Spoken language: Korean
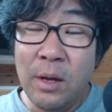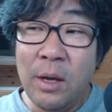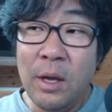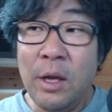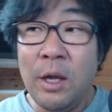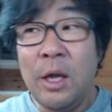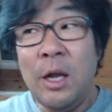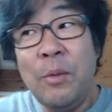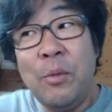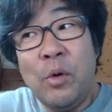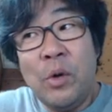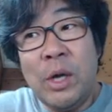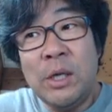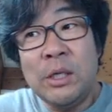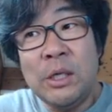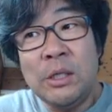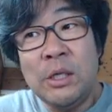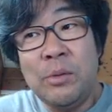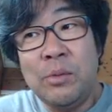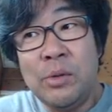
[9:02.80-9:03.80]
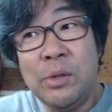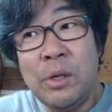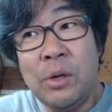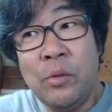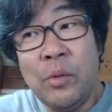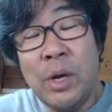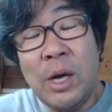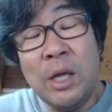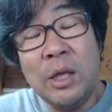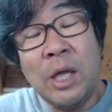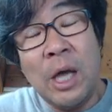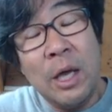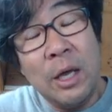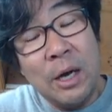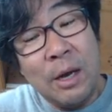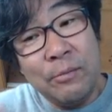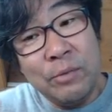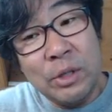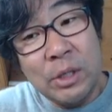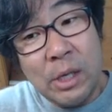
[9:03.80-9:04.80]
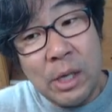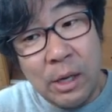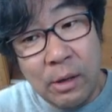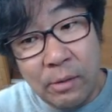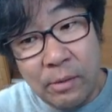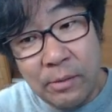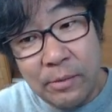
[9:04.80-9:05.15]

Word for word: 일본 화장실 보세요. 왜 타일을 안 붙일까요?